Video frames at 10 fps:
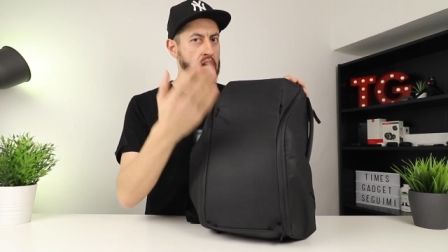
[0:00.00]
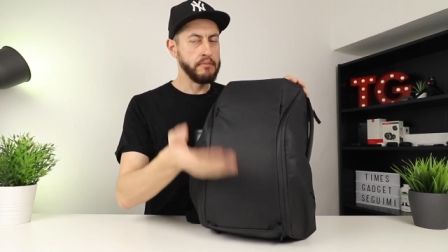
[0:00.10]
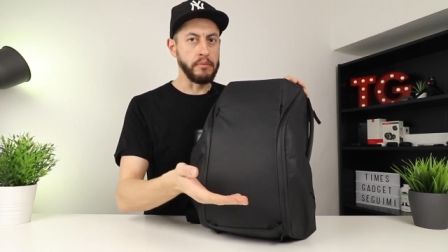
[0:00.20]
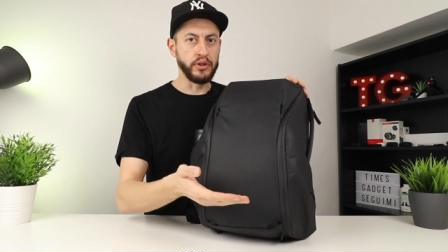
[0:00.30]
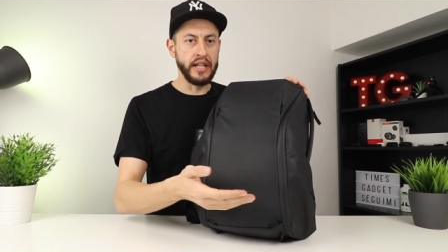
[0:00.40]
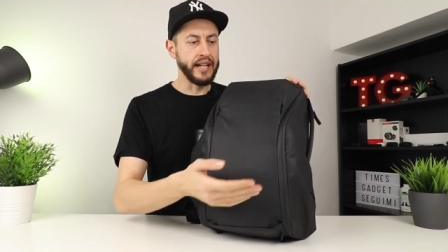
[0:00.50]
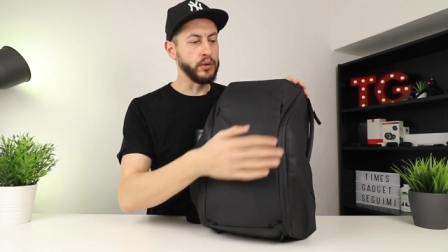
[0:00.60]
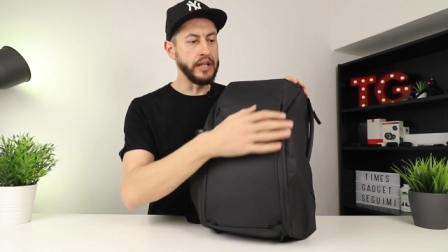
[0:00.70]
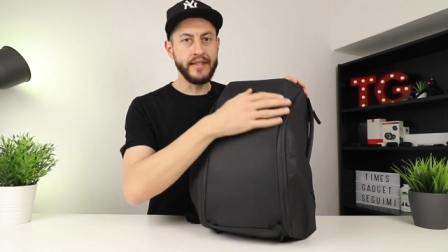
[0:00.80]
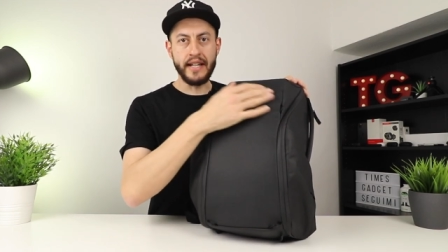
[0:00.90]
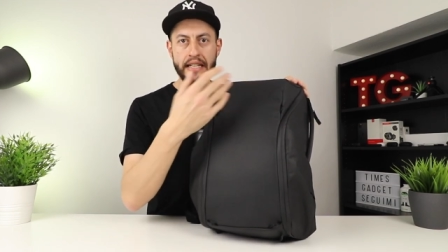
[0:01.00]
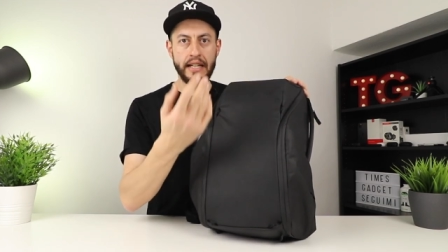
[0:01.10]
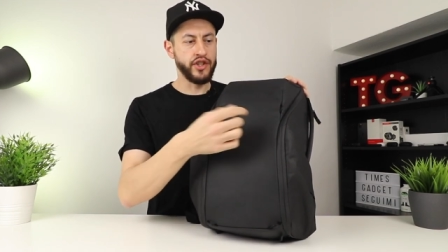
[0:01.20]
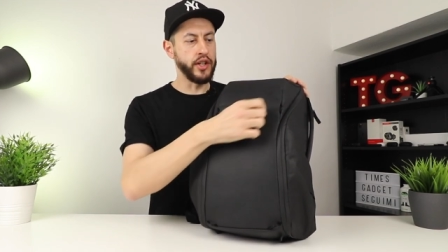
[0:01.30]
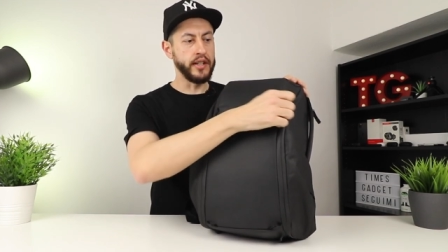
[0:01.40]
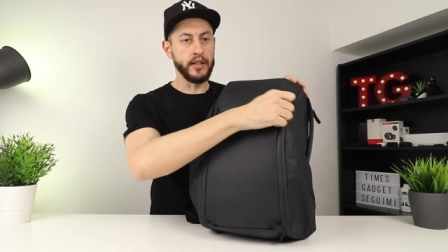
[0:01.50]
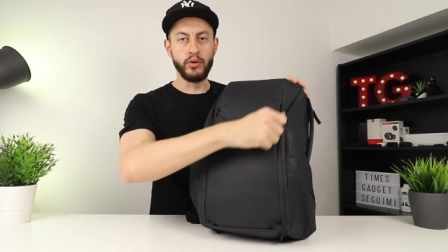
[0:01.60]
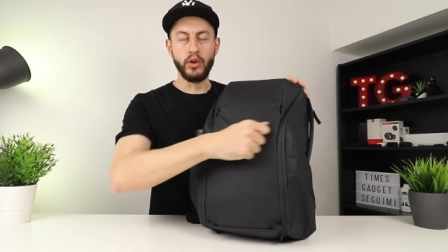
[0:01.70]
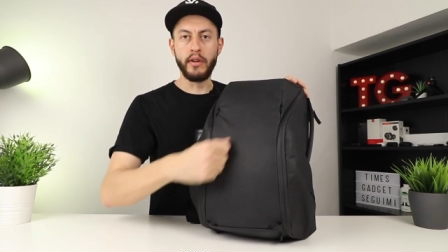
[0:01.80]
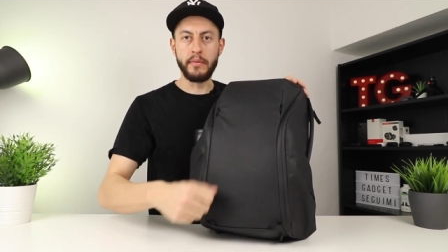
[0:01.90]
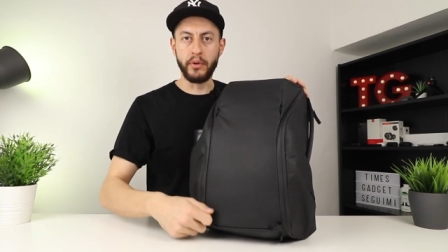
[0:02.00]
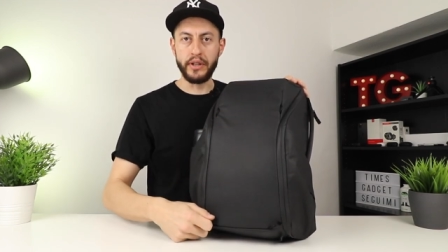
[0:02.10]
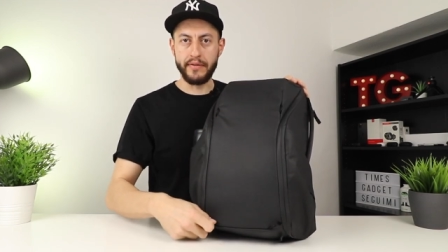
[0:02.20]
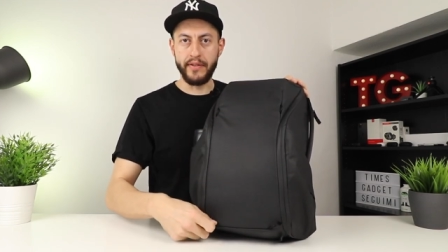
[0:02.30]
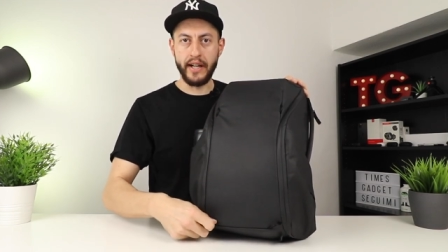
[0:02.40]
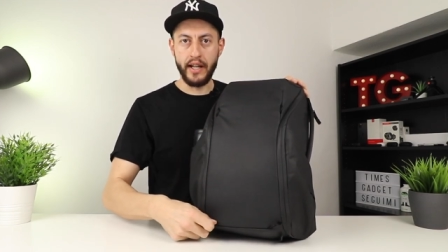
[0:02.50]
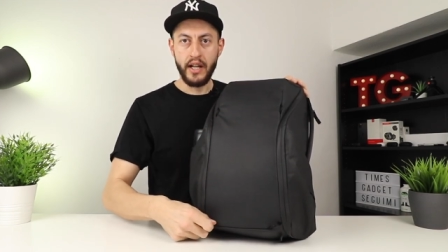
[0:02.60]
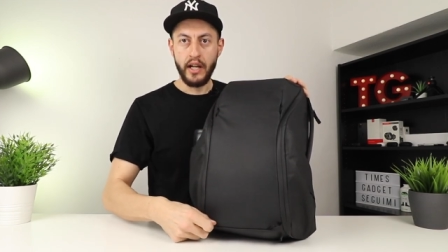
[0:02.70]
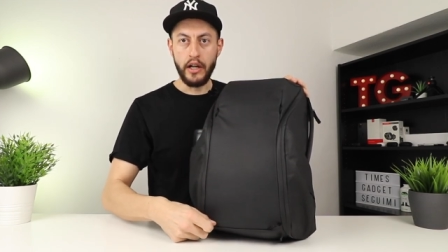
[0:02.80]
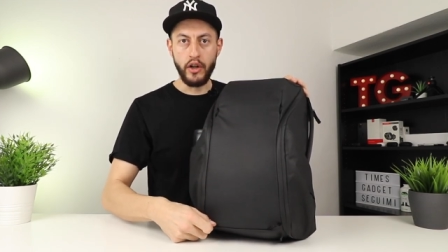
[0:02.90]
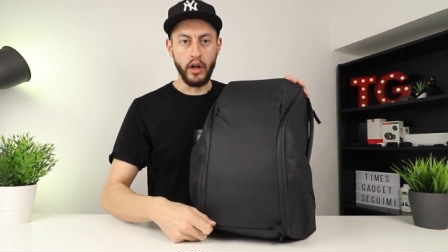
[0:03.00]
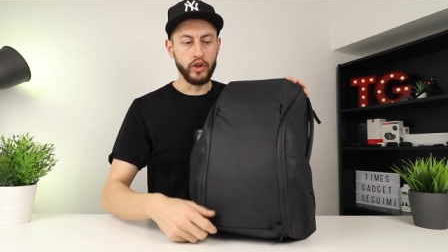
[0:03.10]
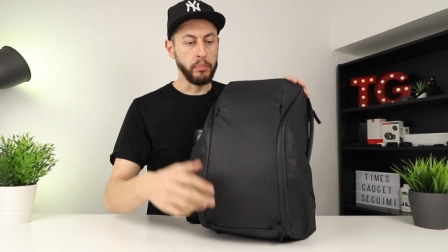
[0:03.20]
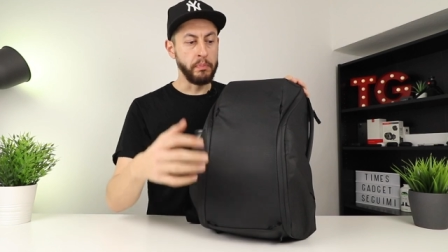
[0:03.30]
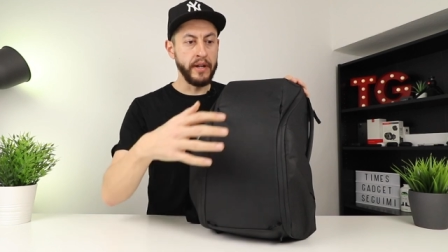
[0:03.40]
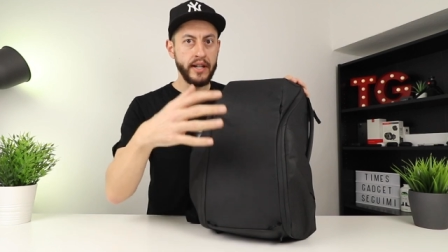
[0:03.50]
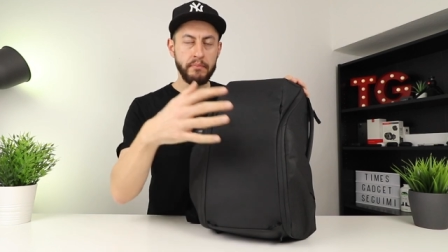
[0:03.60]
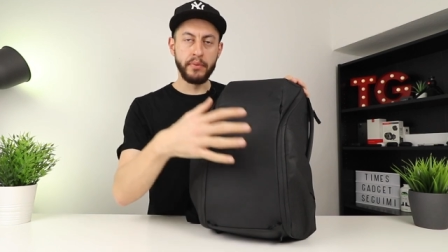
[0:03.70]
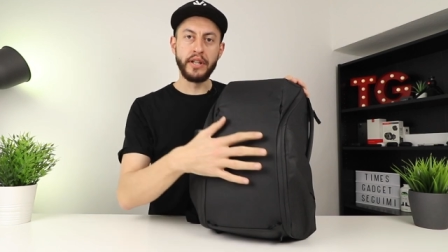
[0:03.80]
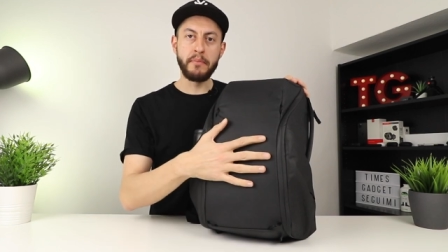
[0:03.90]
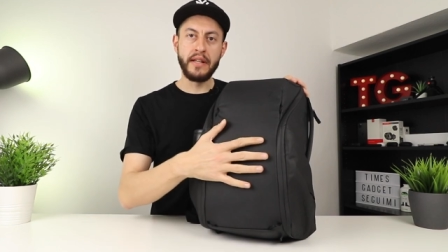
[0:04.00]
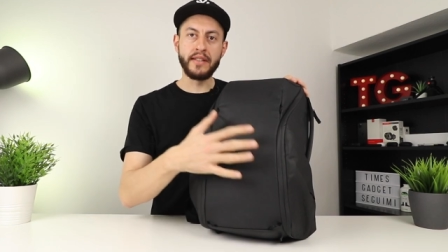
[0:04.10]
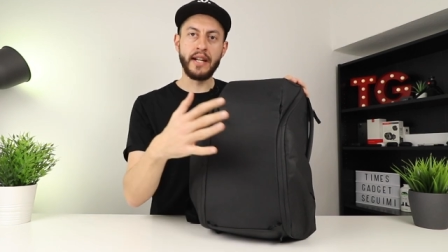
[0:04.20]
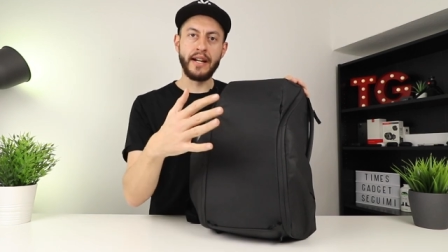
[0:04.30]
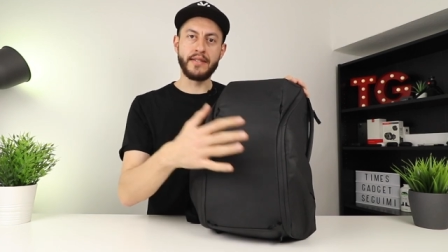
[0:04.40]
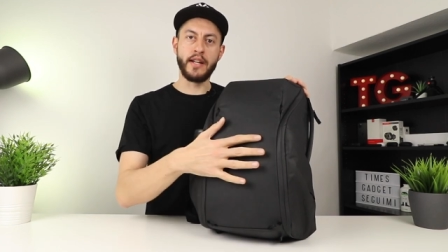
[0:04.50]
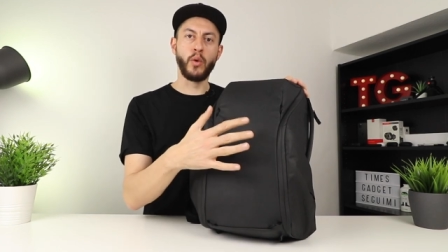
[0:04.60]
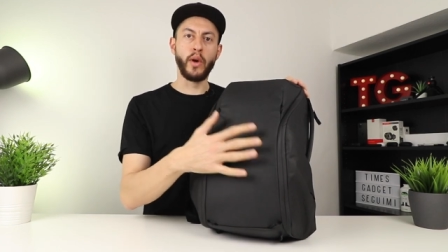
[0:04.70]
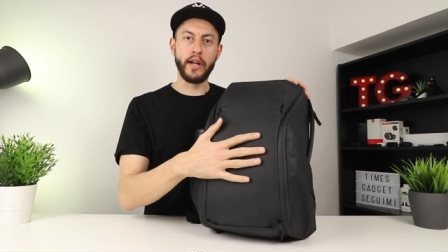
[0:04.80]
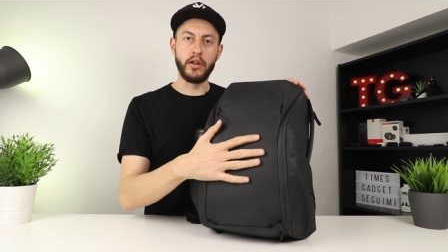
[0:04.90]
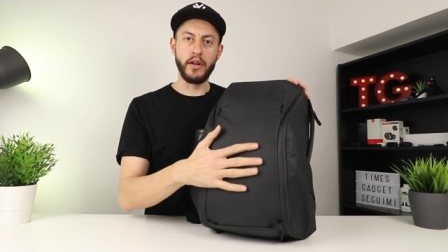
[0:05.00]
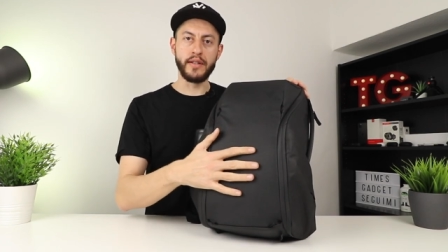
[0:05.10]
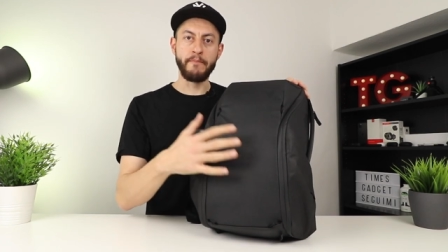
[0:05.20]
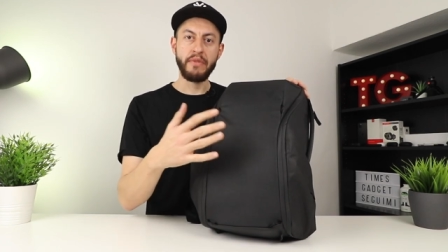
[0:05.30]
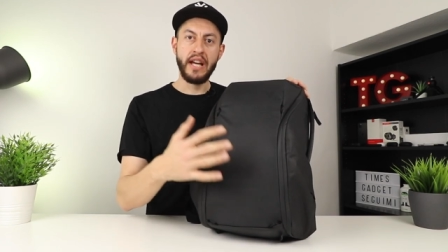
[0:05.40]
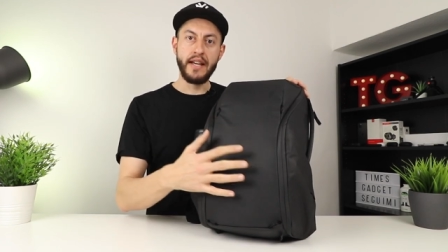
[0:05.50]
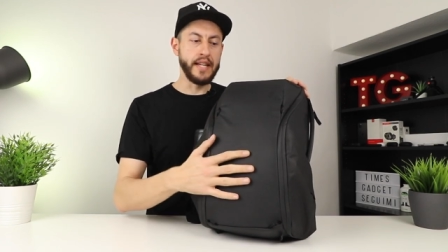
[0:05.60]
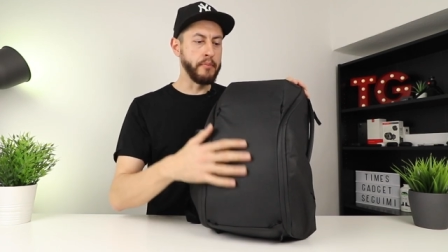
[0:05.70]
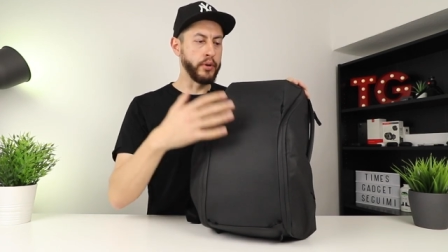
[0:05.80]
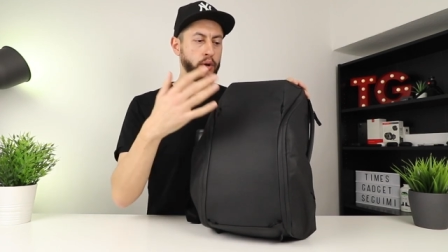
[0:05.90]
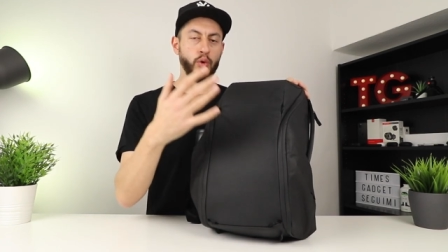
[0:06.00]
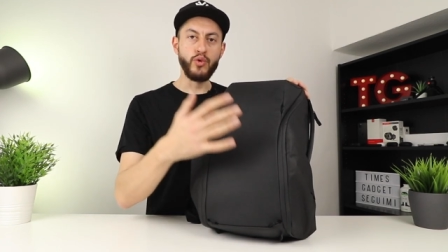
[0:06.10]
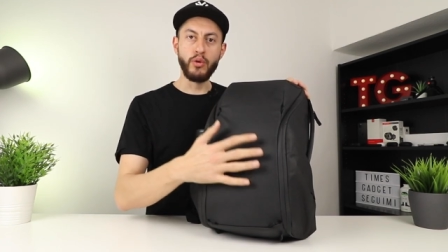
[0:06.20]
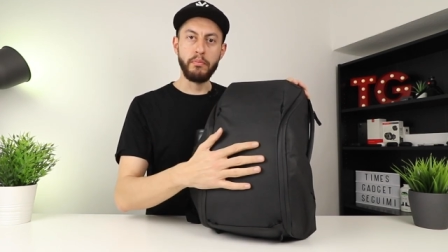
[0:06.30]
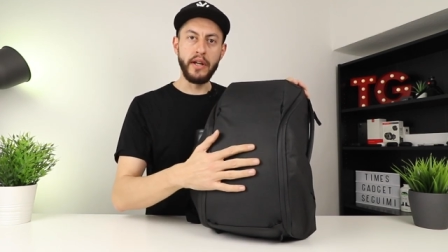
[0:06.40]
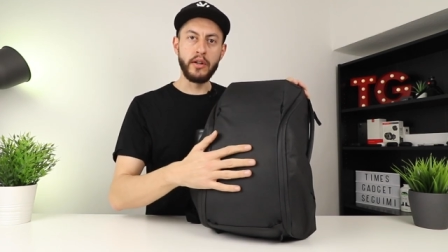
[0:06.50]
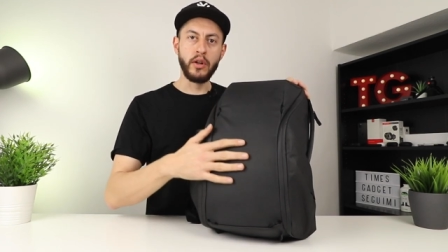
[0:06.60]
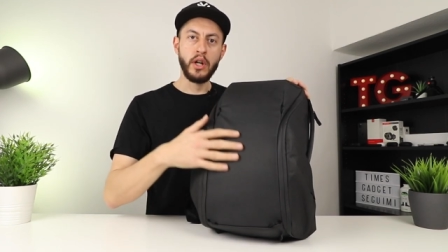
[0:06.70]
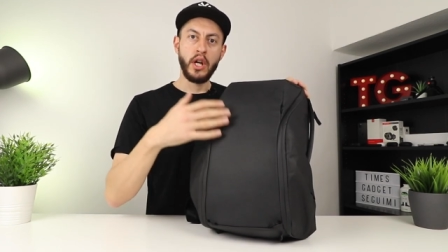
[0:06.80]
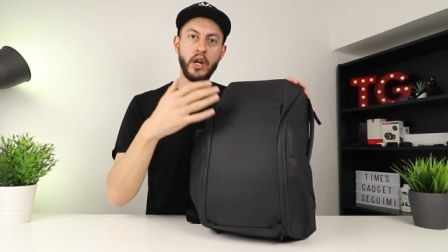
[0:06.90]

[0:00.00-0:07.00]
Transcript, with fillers: ma potete anche utilizzare i laccetti dove poter fare il nodo per poter mettere all'esterno qualche cosa. Esempio un giubbino,